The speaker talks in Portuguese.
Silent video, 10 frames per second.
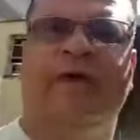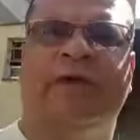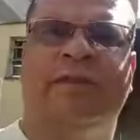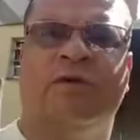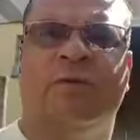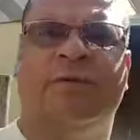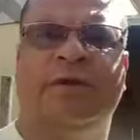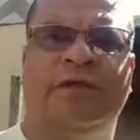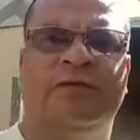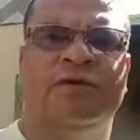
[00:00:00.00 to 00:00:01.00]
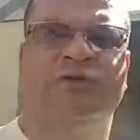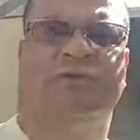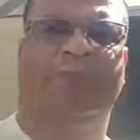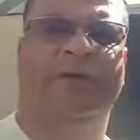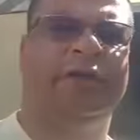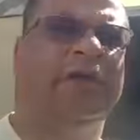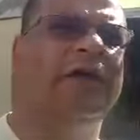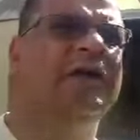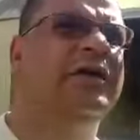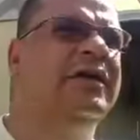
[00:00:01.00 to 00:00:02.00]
né, da companhia, cuja companhia